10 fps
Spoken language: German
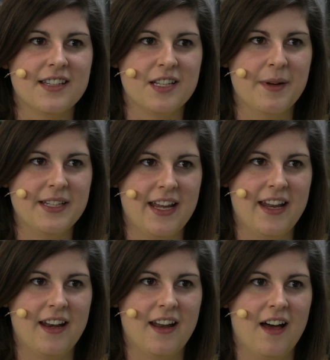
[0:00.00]
sich mit
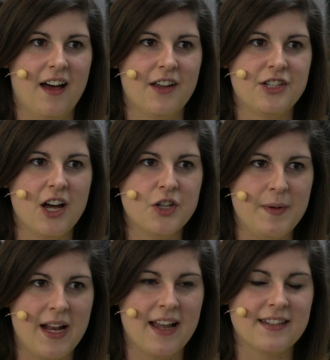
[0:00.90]
den äh,
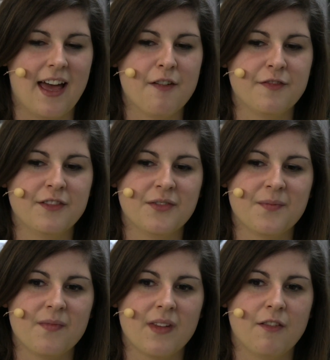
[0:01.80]
Schauspielern
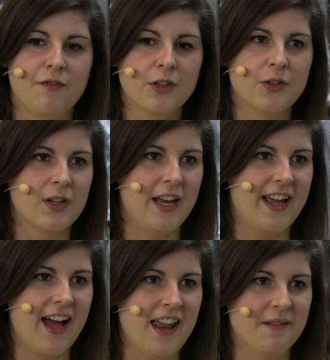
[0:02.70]
treffen,
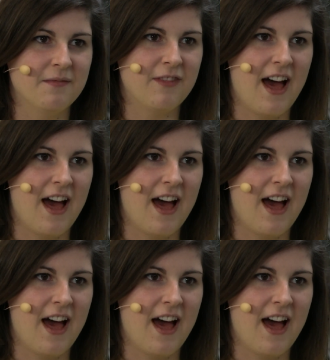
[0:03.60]
Fotogelegenheiten